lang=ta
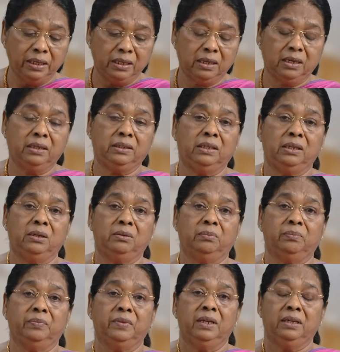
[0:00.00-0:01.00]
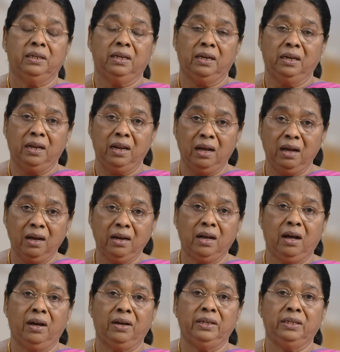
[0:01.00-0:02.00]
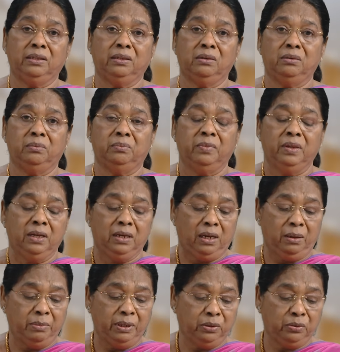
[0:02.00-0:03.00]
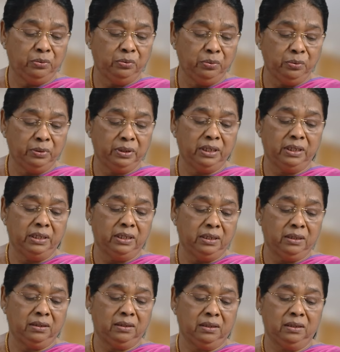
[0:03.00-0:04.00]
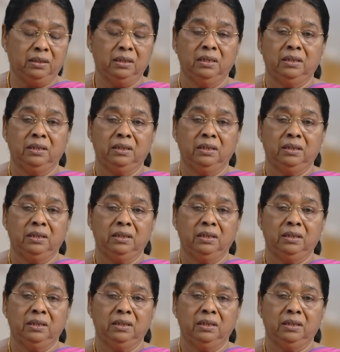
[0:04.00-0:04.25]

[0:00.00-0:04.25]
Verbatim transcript: இக்கட்டிலும் எல்லா காரியத்திலும் நம்மை தூக்கி நிறுத்தி